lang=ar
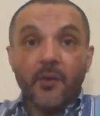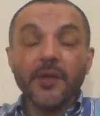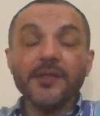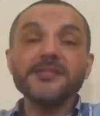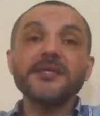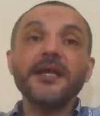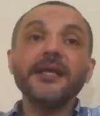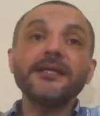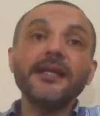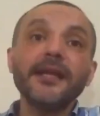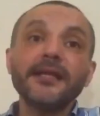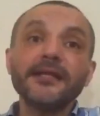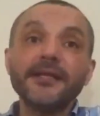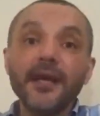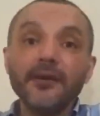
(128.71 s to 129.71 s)
وانس جات
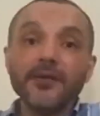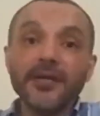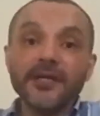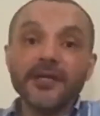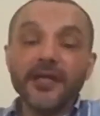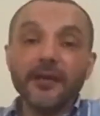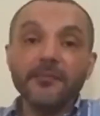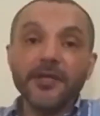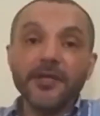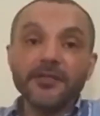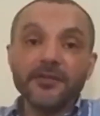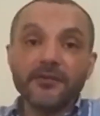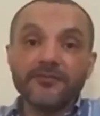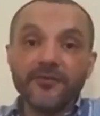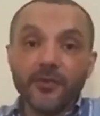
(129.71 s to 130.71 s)
لك الدعوه انك تعمل
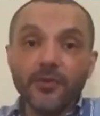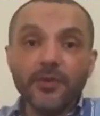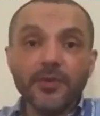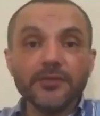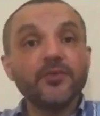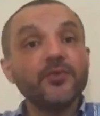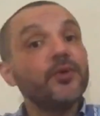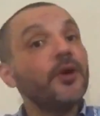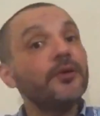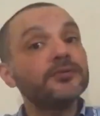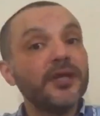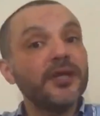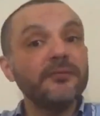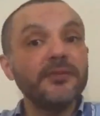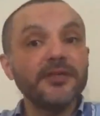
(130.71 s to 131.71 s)
انترفيو هتروح
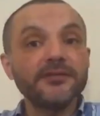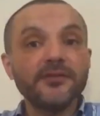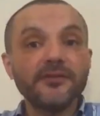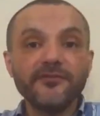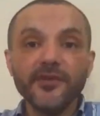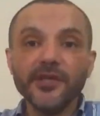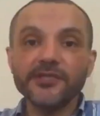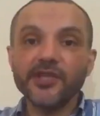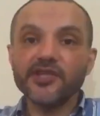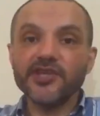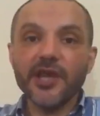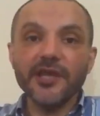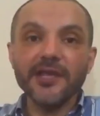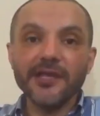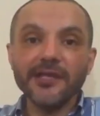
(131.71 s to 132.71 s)
وتعمل انترفيو
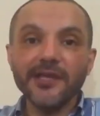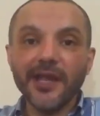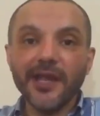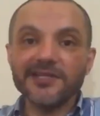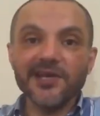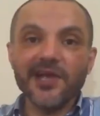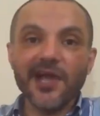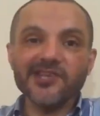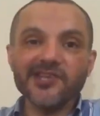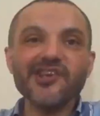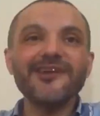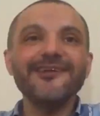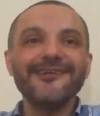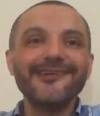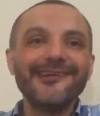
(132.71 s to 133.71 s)
هتتشيك كده على سنج
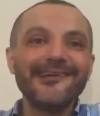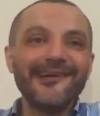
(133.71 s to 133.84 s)
10